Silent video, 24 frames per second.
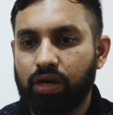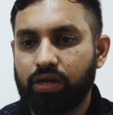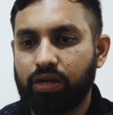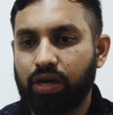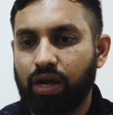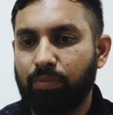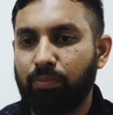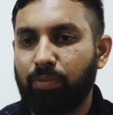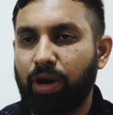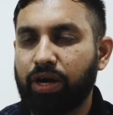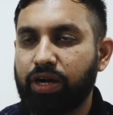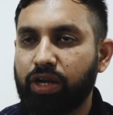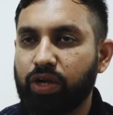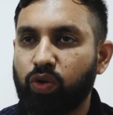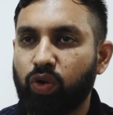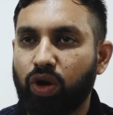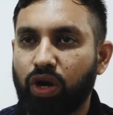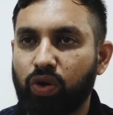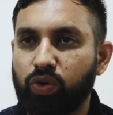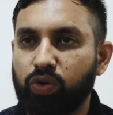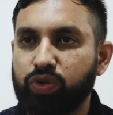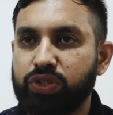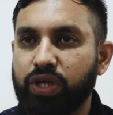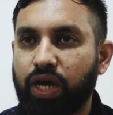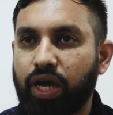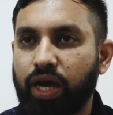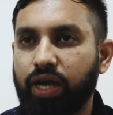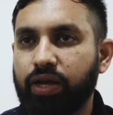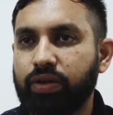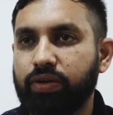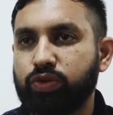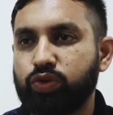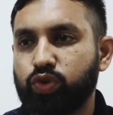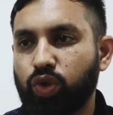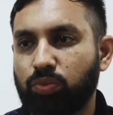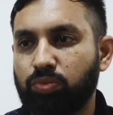টা মাঠে গড়ানো যায়
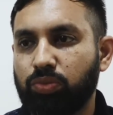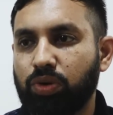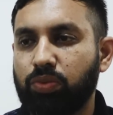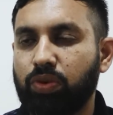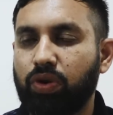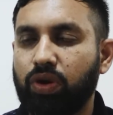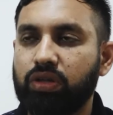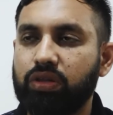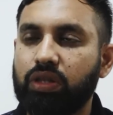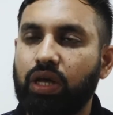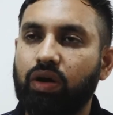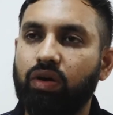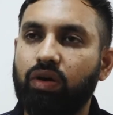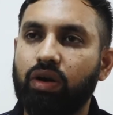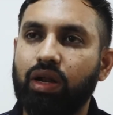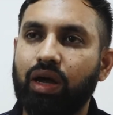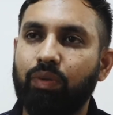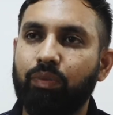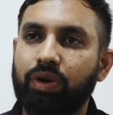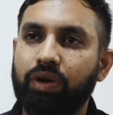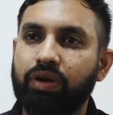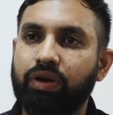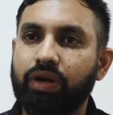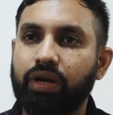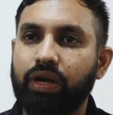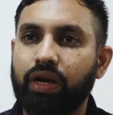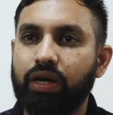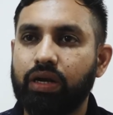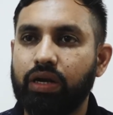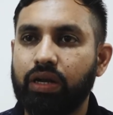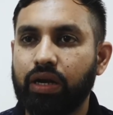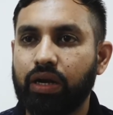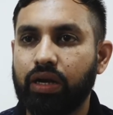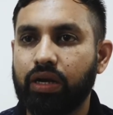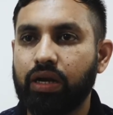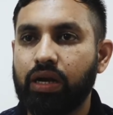সম্ভব হয় তাহলে আমরা
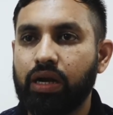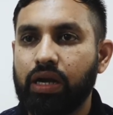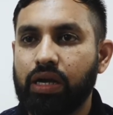ক্রিকেটের